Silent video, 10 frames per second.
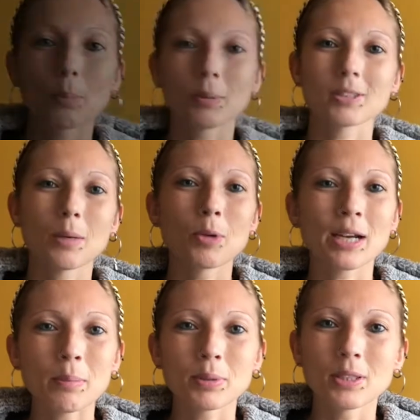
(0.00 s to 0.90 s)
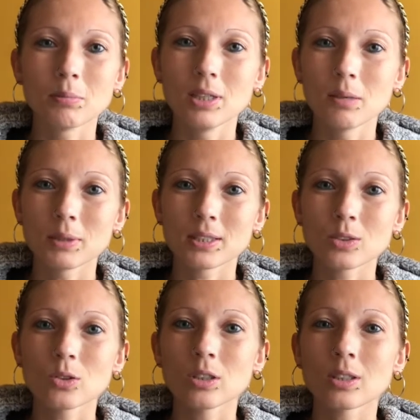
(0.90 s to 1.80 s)
passiamo ai capi
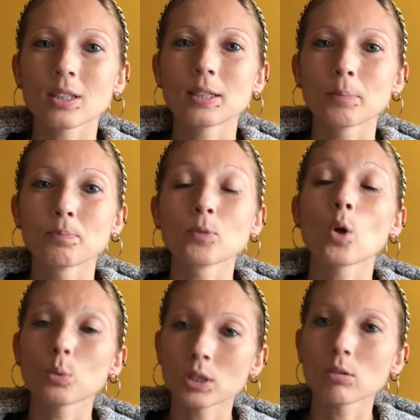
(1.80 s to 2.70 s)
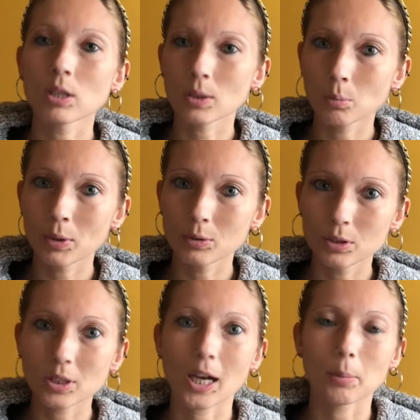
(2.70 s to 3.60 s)
d'abbigliamento e mh, mm, ho acquistato anche un paio di
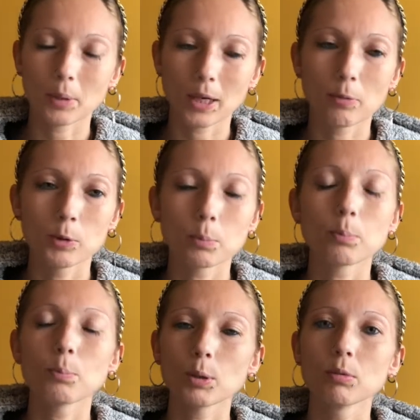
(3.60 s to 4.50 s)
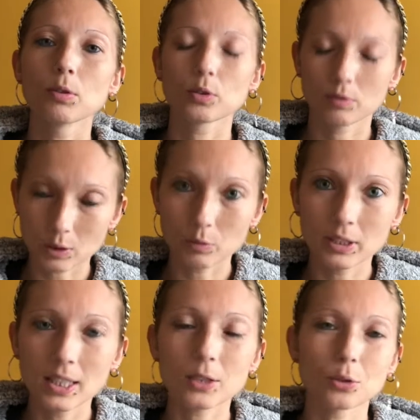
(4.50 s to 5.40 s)
scarpe che voi, poi vi farò
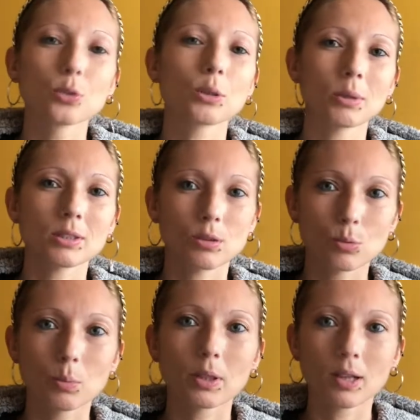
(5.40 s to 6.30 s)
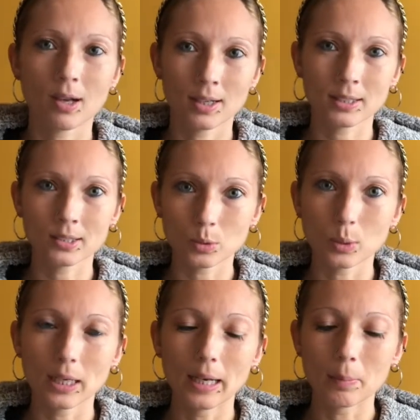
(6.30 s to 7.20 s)
vedere, sono rimasta stupita anche di
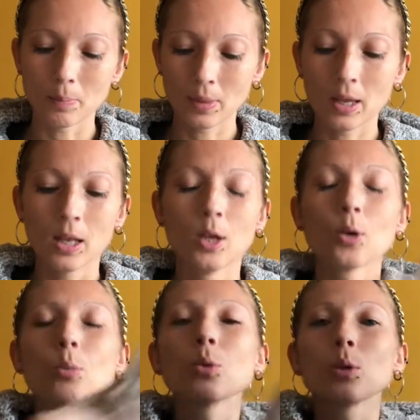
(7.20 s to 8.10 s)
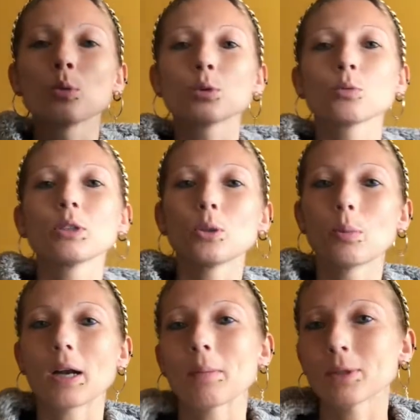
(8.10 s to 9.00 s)
quelle. Comunque in questo video per
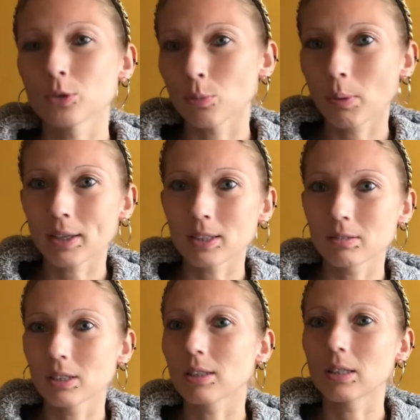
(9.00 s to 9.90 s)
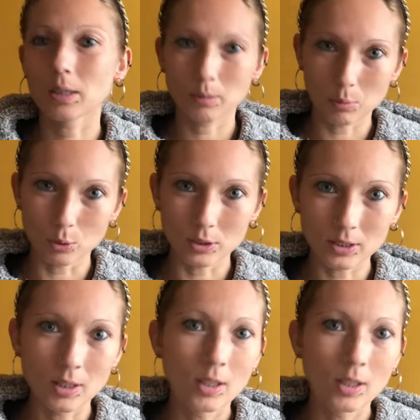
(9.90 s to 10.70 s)
la maggior parte vedrete body,